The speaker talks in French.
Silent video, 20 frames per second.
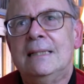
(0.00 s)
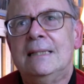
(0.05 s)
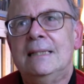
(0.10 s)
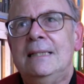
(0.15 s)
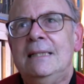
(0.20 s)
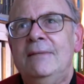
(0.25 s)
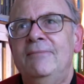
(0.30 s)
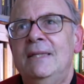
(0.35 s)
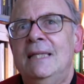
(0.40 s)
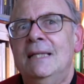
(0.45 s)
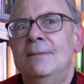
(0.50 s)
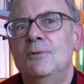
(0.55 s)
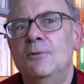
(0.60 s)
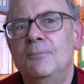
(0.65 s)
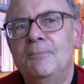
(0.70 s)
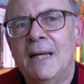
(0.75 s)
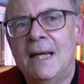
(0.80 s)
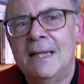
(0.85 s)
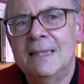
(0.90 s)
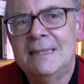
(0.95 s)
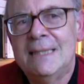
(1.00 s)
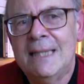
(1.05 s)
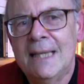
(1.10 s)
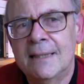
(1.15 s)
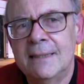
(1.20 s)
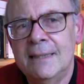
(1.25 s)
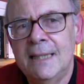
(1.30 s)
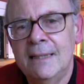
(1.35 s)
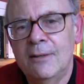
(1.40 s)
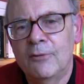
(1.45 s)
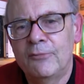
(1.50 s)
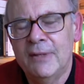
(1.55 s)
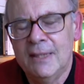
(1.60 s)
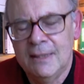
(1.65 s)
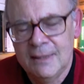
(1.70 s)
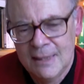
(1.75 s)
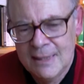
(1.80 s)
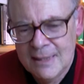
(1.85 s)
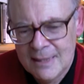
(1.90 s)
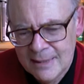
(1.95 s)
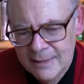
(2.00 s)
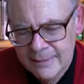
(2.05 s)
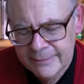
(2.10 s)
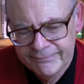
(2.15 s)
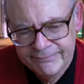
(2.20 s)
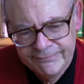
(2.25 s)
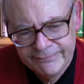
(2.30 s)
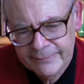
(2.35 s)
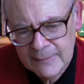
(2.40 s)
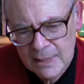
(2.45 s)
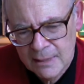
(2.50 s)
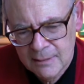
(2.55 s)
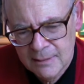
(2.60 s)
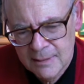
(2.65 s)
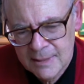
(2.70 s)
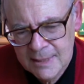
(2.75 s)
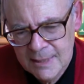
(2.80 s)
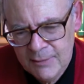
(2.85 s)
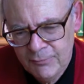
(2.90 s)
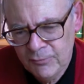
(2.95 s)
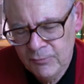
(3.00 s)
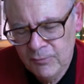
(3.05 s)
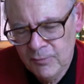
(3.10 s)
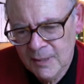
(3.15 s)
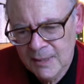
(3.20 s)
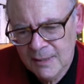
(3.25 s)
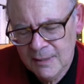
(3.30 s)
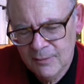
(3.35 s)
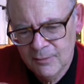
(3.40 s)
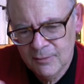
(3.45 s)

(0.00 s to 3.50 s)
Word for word: évidemment, par Internet, enfin, si vous voulez,